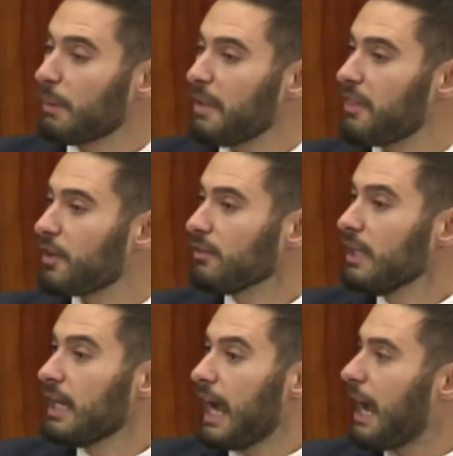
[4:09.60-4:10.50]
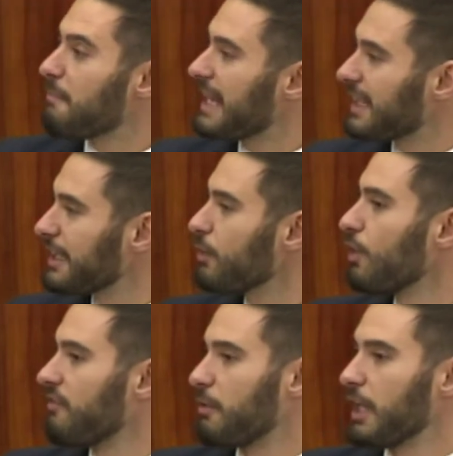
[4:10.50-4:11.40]
una mención a mi
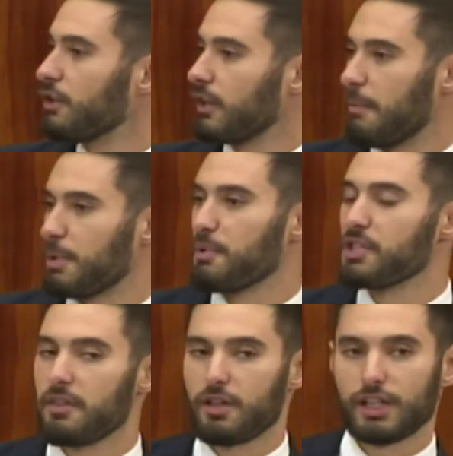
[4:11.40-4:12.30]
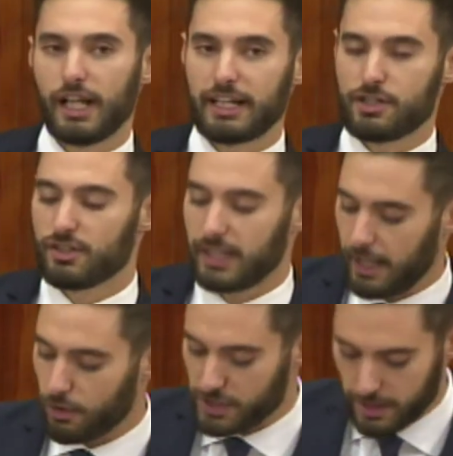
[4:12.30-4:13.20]
artículo favorito de la proposición de ley que se nos
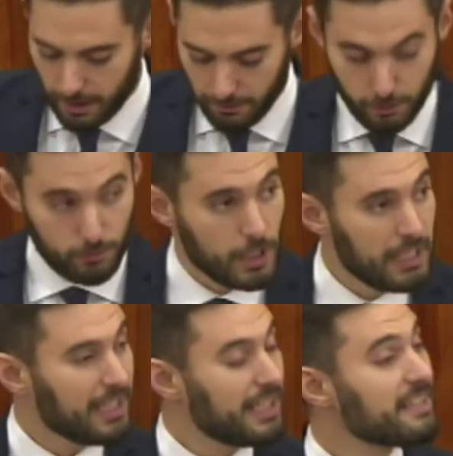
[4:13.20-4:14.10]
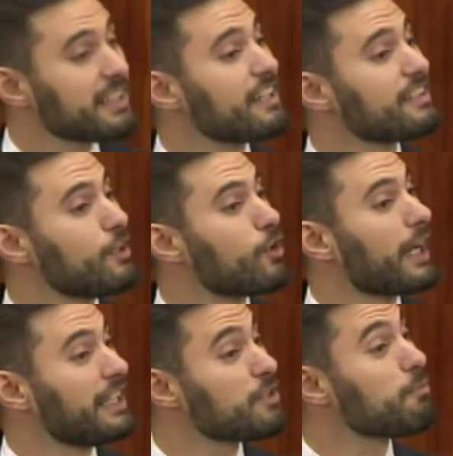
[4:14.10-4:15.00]
trae a consideración. Y es que este
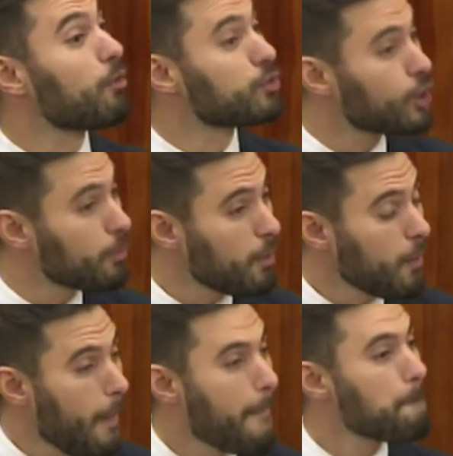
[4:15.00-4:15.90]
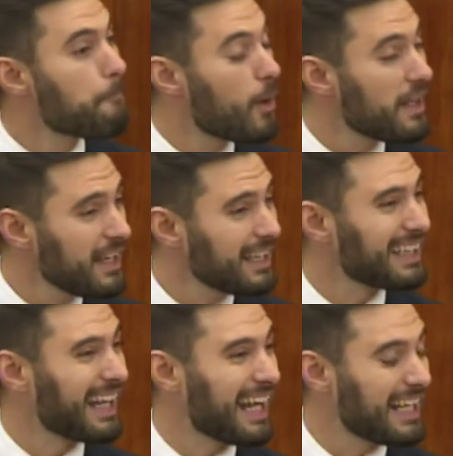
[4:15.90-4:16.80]
organismo autónomo
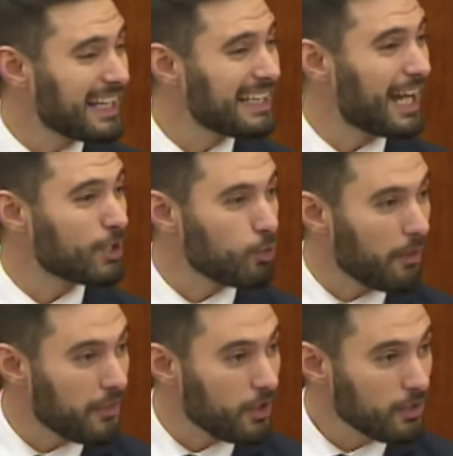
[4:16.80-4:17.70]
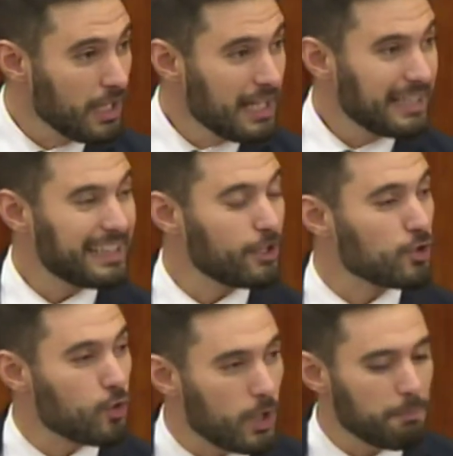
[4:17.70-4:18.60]
puede requerir la actuación de
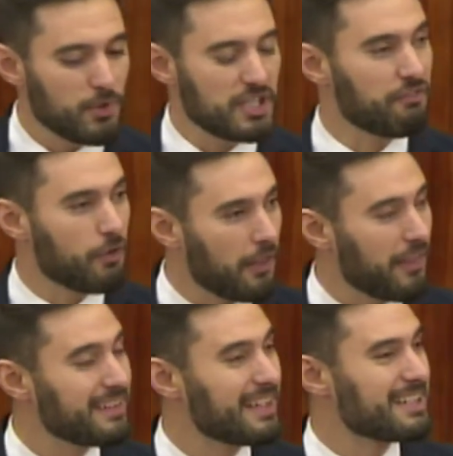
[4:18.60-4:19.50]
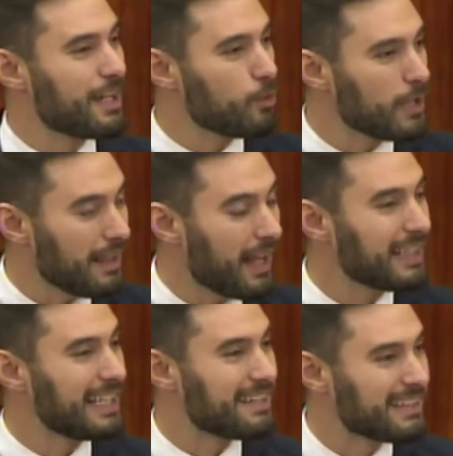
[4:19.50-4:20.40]
los cuerpos y fuerzas de
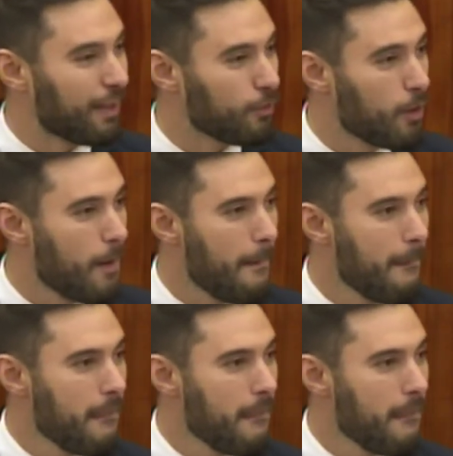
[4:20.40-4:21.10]
seguridad del Estado.